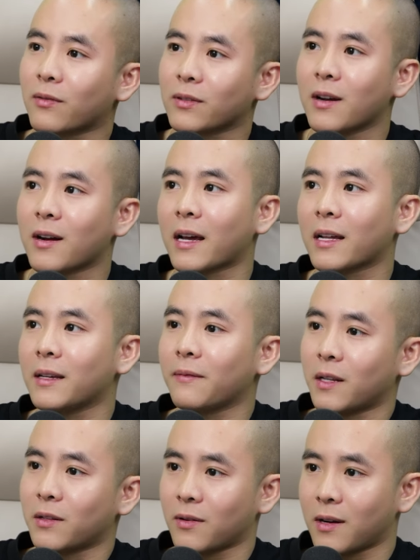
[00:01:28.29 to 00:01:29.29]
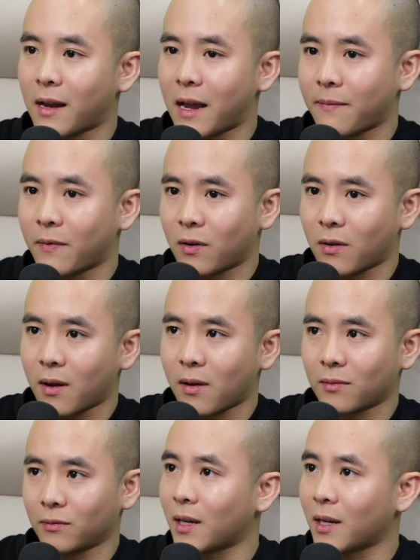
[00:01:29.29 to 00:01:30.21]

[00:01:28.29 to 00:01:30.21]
thì nó nhường lại thị phần cho Grab và nó